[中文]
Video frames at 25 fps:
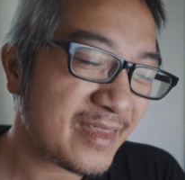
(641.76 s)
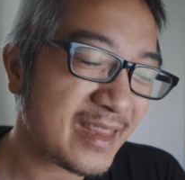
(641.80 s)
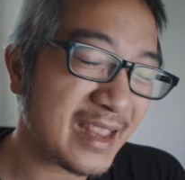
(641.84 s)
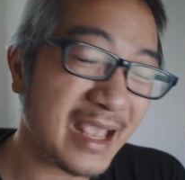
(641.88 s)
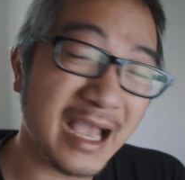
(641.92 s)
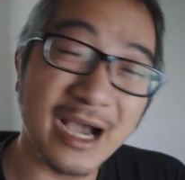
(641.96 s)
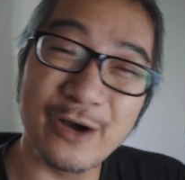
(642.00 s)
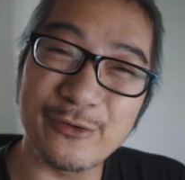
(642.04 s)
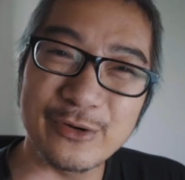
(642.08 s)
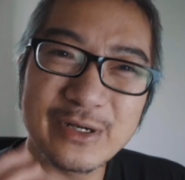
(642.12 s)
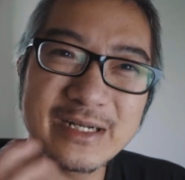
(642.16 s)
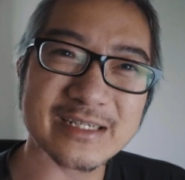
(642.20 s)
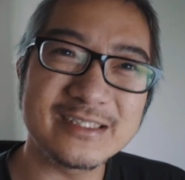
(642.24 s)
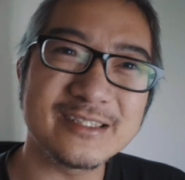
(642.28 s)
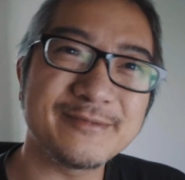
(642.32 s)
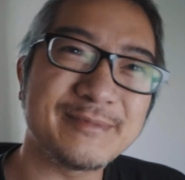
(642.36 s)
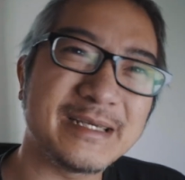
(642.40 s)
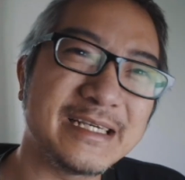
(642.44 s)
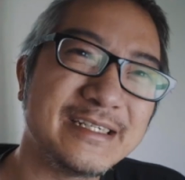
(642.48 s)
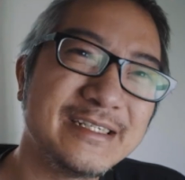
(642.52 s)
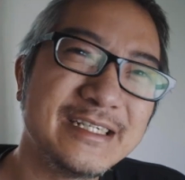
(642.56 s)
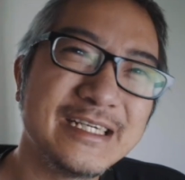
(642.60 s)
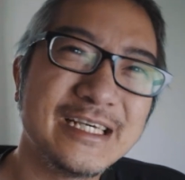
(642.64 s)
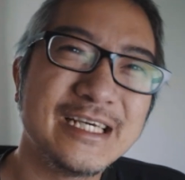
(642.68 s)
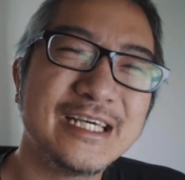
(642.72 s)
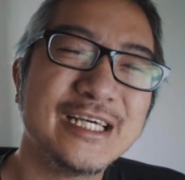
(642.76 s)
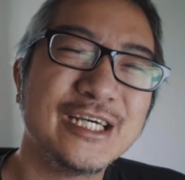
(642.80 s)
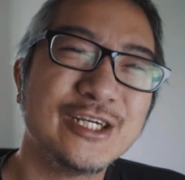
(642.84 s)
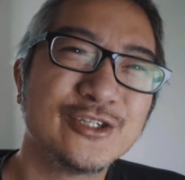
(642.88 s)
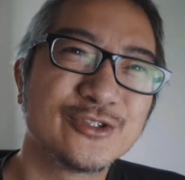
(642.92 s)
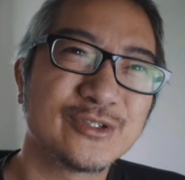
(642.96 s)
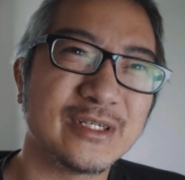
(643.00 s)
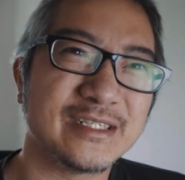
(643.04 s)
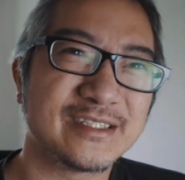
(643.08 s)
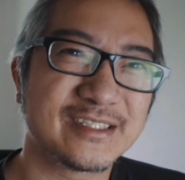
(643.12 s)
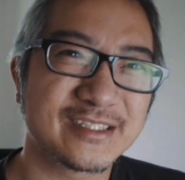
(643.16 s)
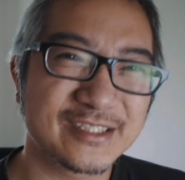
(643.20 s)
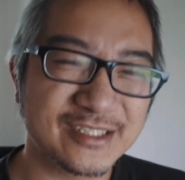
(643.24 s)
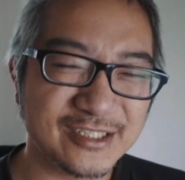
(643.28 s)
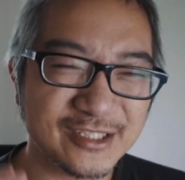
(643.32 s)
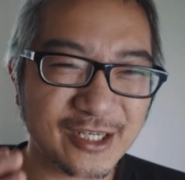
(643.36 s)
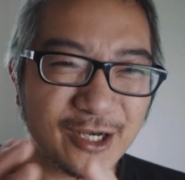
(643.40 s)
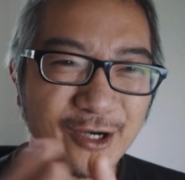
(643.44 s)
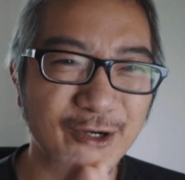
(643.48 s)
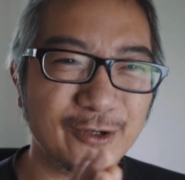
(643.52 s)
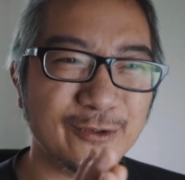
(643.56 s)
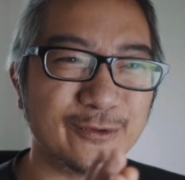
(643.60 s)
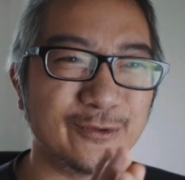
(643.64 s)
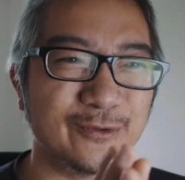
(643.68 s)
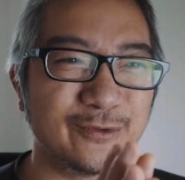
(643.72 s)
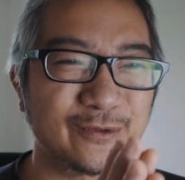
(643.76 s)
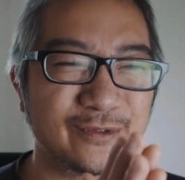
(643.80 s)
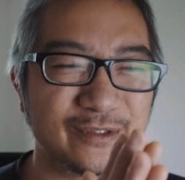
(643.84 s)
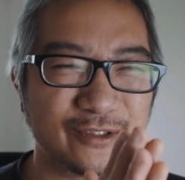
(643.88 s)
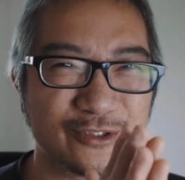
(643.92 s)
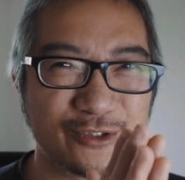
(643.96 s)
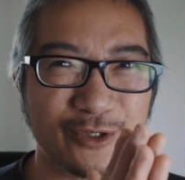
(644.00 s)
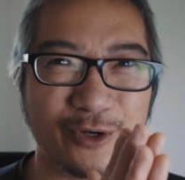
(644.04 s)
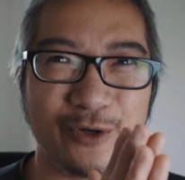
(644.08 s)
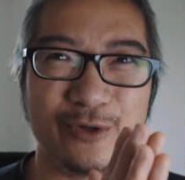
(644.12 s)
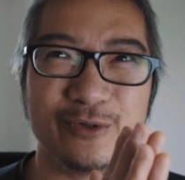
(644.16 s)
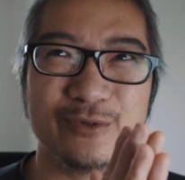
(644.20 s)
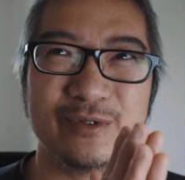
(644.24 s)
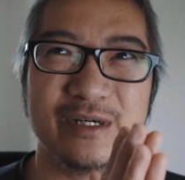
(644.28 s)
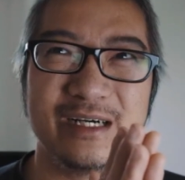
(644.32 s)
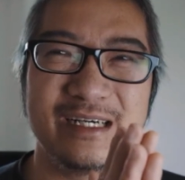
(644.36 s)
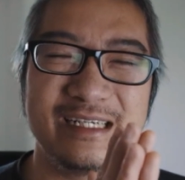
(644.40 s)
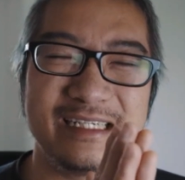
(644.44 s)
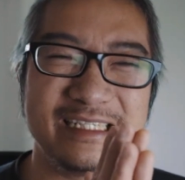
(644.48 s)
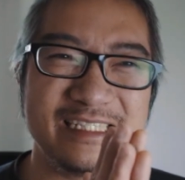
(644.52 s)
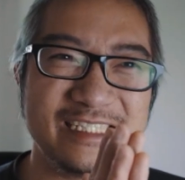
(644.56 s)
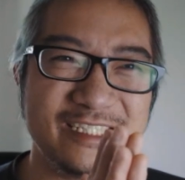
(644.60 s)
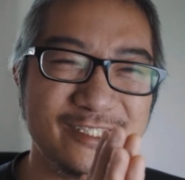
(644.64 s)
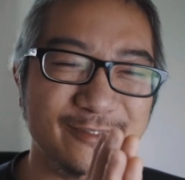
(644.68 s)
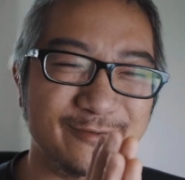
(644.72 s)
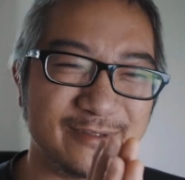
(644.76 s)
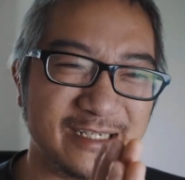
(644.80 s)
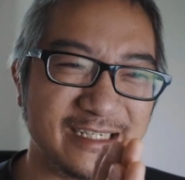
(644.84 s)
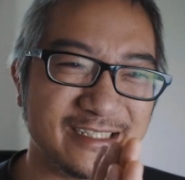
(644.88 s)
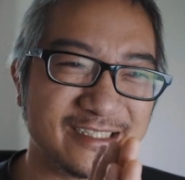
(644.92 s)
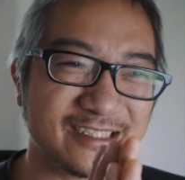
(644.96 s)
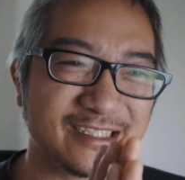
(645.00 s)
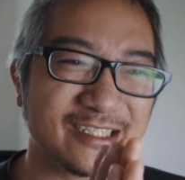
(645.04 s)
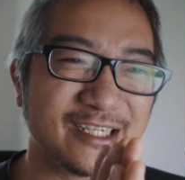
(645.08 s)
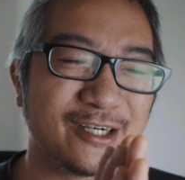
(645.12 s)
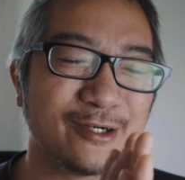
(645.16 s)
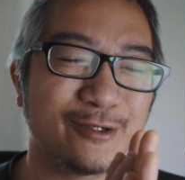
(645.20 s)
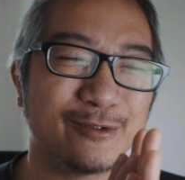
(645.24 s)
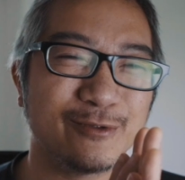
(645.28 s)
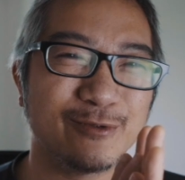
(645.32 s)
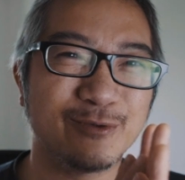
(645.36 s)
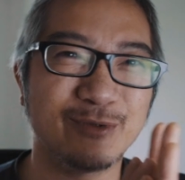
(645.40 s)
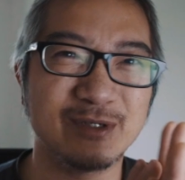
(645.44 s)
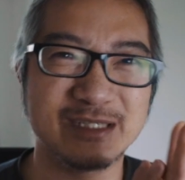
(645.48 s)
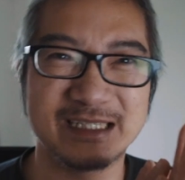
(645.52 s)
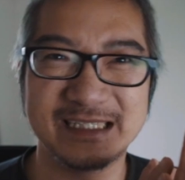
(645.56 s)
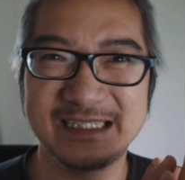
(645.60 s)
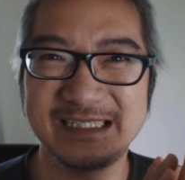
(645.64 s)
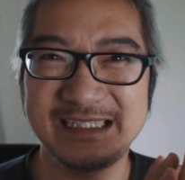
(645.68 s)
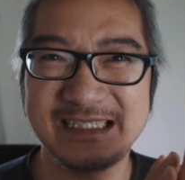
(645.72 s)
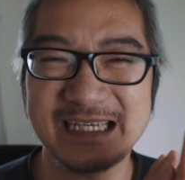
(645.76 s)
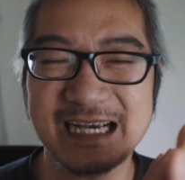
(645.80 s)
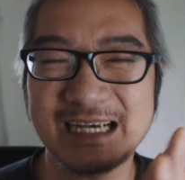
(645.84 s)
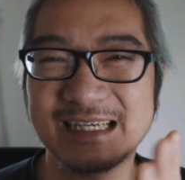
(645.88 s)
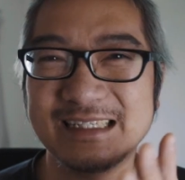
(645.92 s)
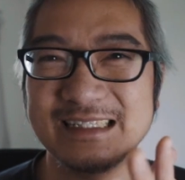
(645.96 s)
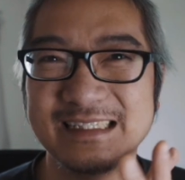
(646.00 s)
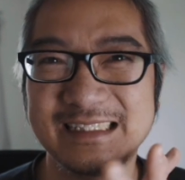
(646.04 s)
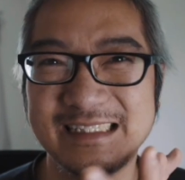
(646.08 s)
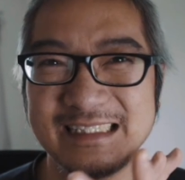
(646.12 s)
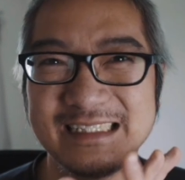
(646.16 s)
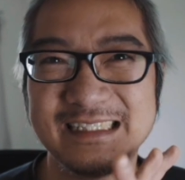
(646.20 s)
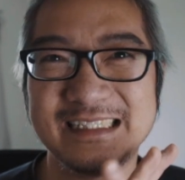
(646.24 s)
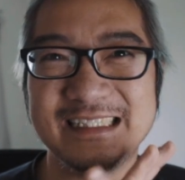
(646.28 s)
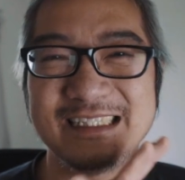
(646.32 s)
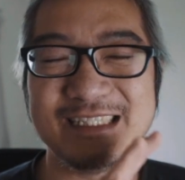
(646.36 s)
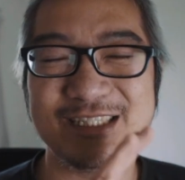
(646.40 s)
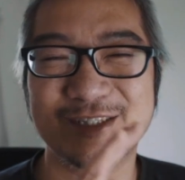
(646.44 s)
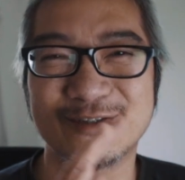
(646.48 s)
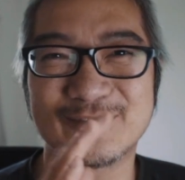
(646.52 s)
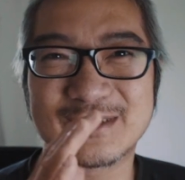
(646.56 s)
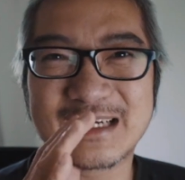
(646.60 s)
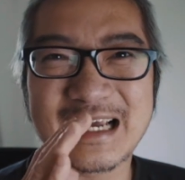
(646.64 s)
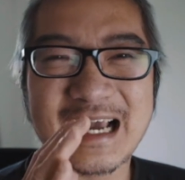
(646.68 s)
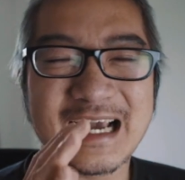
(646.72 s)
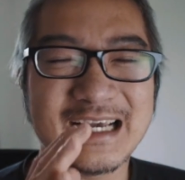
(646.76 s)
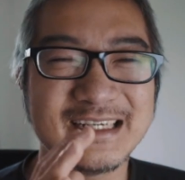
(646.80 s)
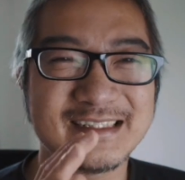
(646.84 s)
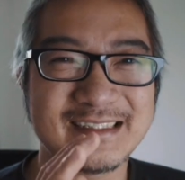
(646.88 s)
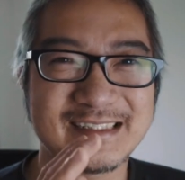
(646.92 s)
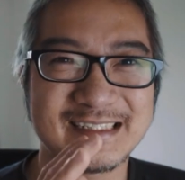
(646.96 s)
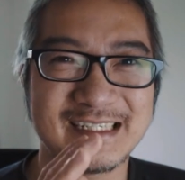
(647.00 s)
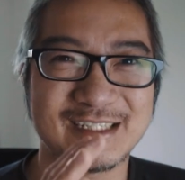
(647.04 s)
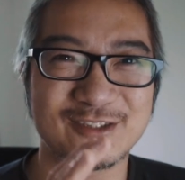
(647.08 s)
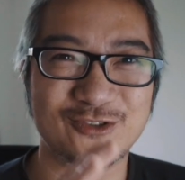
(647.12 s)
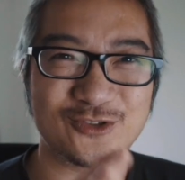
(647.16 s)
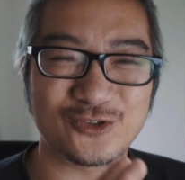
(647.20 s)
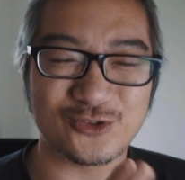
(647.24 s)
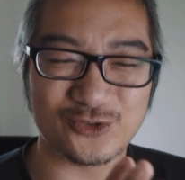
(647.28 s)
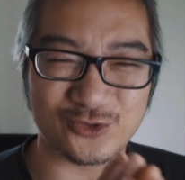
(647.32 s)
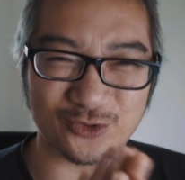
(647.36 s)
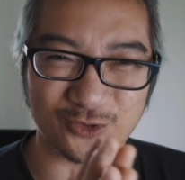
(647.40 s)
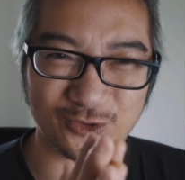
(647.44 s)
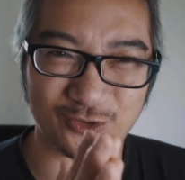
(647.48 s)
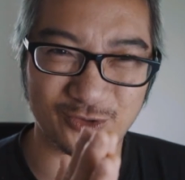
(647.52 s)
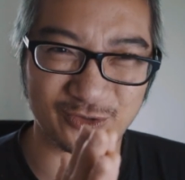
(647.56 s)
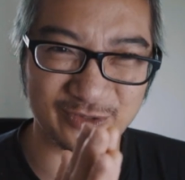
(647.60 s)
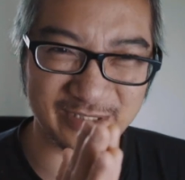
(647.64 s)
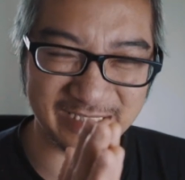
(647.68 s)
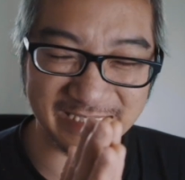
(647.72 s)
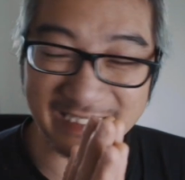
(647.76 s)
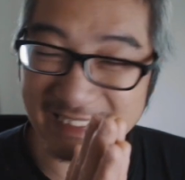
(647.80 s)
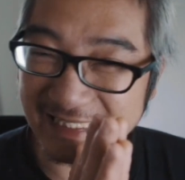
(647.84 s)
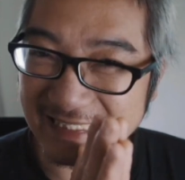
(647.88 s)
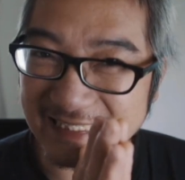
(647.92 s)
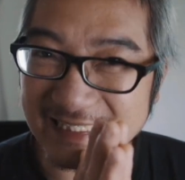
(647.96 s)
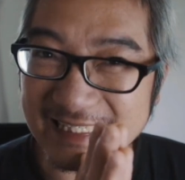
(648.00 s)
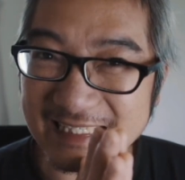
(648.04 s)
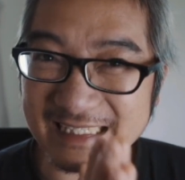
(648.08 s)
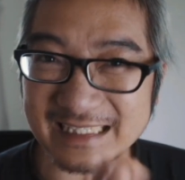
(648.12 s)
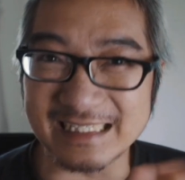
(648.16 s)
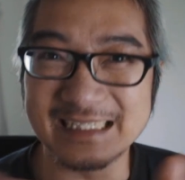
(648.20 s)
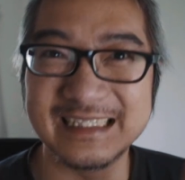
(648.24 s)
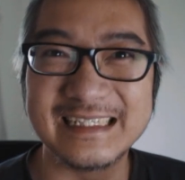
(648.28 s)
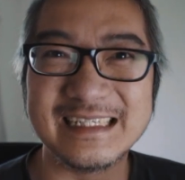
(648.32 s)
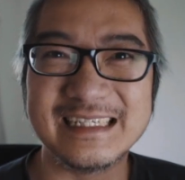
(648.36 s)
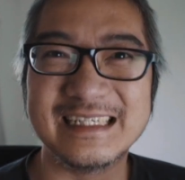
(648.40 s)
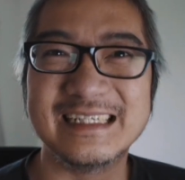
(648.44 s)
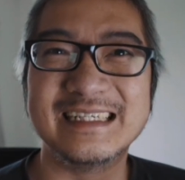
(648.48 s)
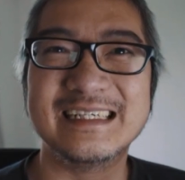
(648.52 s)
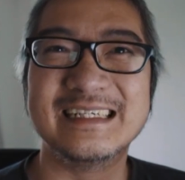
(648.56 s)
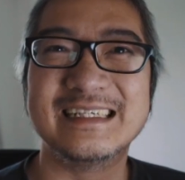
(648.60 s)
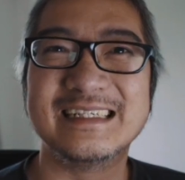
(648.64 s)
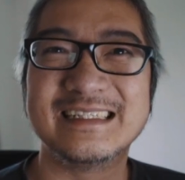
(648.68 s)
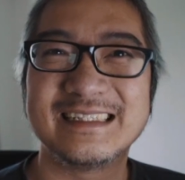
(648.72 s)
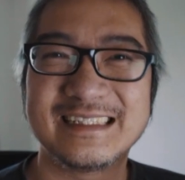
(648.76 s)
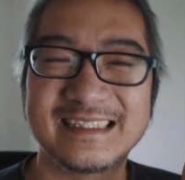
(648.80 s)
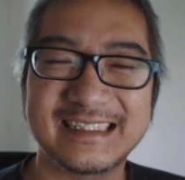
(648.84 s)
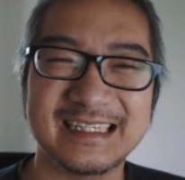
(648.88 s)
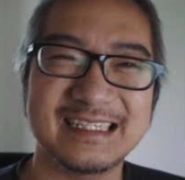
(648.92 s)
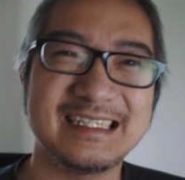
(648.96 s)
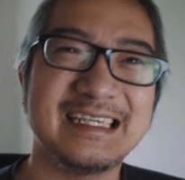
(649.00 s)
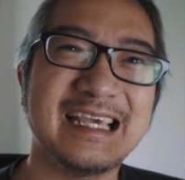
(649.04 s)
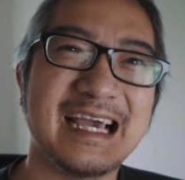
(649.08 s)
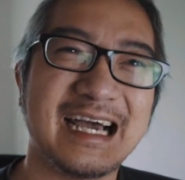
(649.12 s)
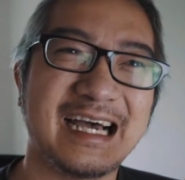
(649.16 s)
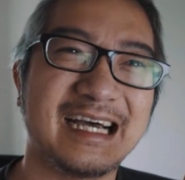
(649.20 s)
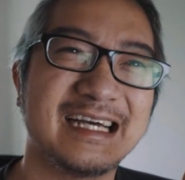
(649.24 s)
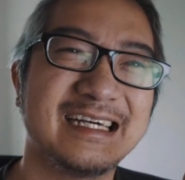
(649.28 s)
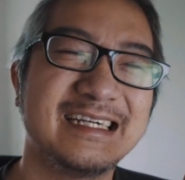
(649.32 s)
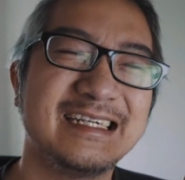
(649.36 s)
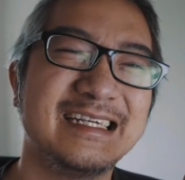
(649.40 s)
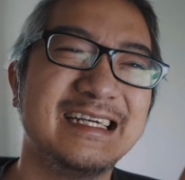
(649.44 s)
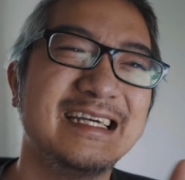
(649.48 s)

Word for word: 好，回到这边，所以之后从二零一五年之后，我的相机就开始了索尼的生涯。